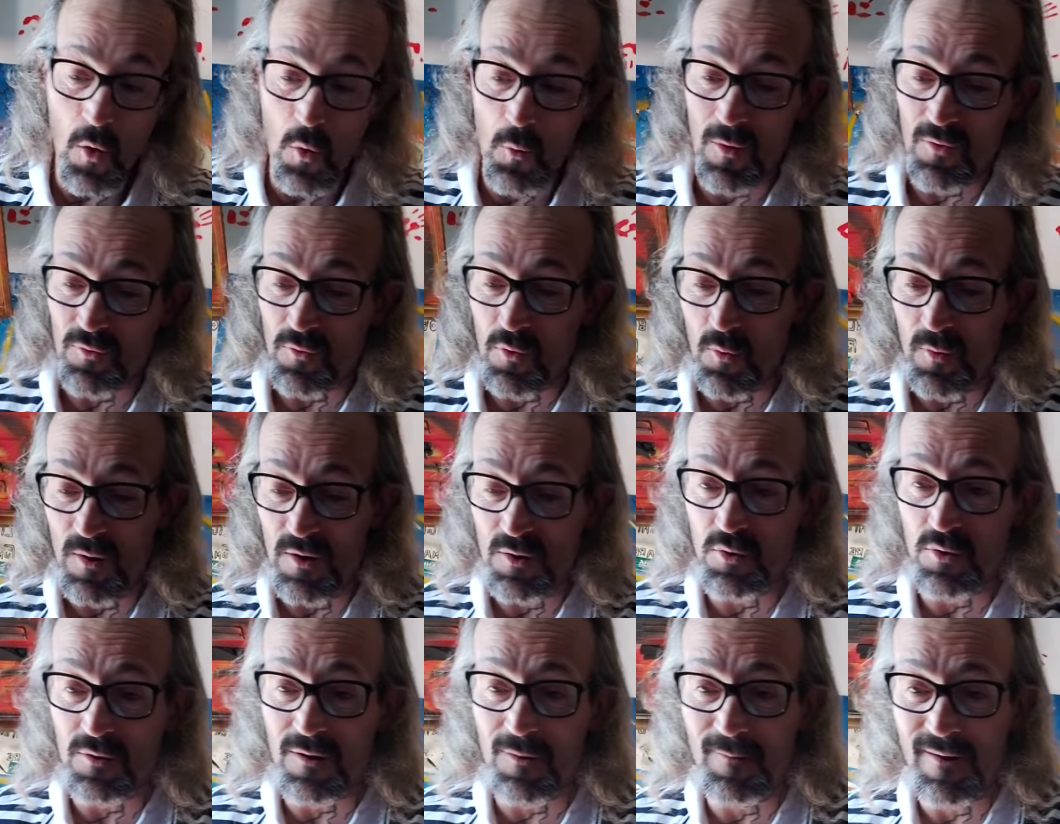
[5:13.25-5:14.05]
Questo qui
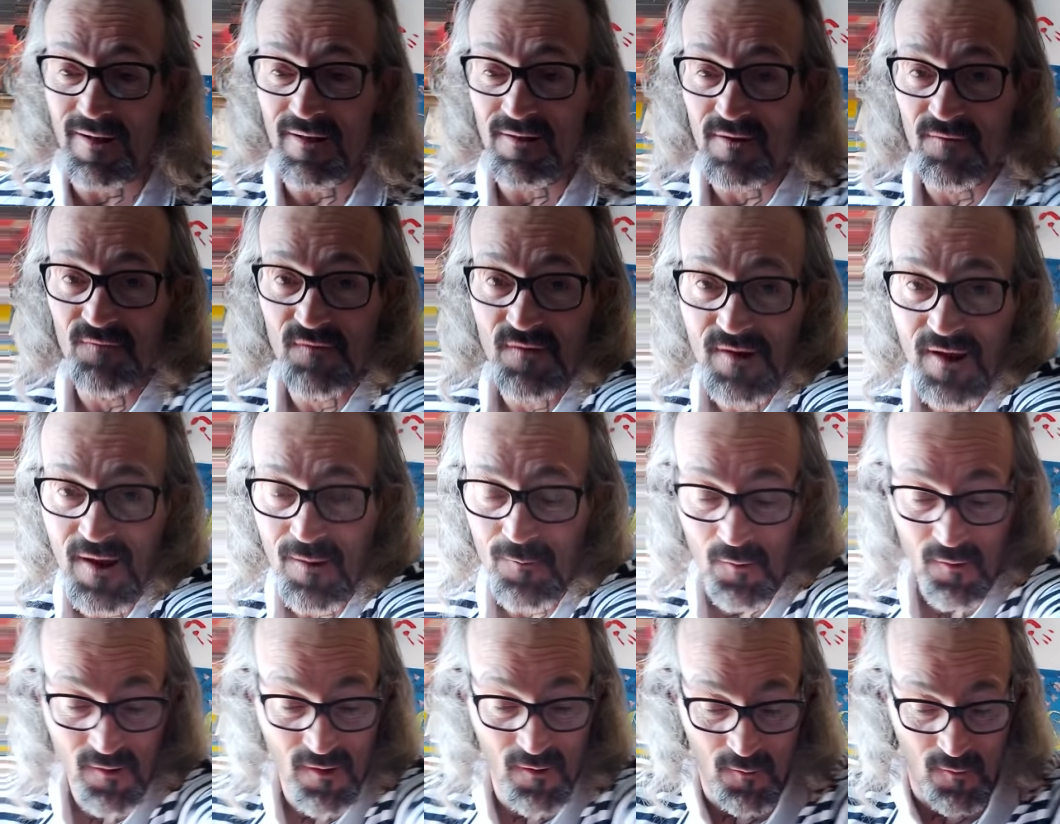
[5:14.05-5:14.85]
giustamente
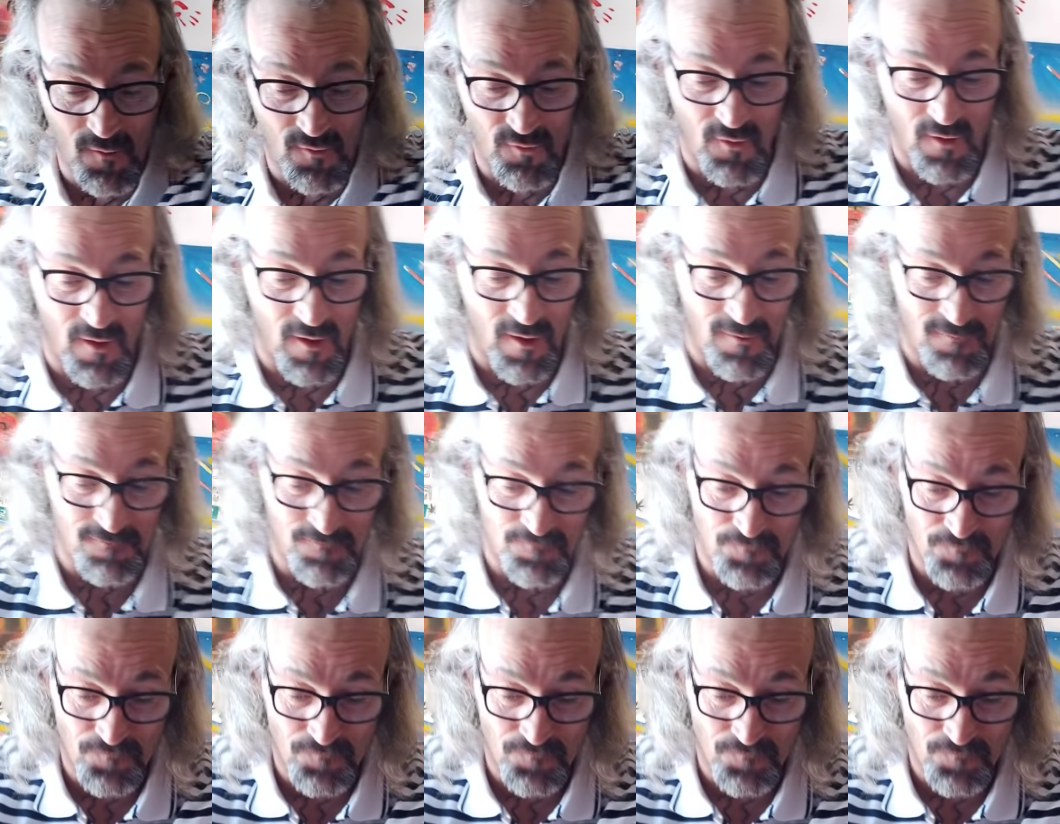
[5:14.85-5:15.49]
vediamo che cos'è.